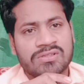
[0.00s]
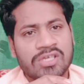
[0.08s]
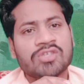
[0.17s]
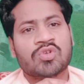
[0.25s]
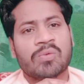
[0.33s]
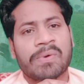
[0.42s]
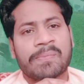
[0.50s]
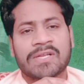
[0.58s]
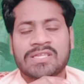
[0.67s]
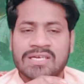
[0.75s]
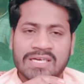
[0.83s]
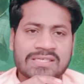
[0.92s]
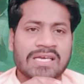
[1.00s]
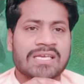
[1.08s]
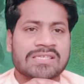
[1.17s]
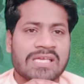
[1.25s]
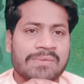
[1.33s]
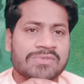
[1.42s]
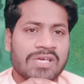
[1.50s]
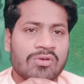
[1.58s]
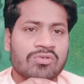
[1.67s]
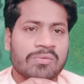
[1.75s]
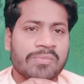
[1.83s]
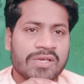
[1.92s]
बीस रुपये प्रति कट्टा के हिसाब से
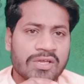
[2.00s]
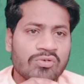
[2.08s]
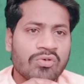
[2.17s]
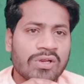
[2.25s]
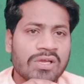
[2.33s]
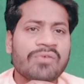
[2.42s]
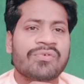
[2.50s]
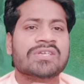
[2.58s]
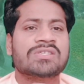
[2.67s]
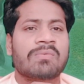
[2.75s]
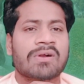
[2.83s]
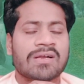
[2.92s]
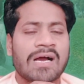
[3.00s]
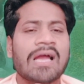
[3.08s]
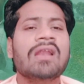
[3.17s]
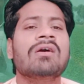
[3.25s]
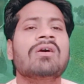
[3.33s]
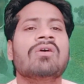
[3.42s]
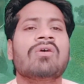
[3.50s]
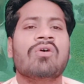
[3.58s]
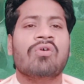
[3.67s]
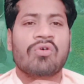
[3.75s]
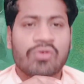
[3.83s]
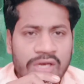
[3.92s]
आलू की बिक्री हो रही है वेस्ट बंगाल
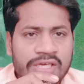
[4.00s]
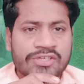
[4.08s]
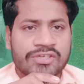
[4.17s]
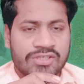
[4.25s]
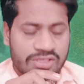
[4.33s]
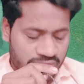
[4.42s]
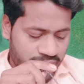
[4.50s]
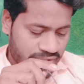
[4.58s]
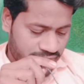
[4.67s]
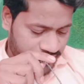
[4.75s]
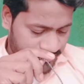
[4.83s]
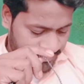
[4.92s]
होगली डिस्ट्रिक्ट में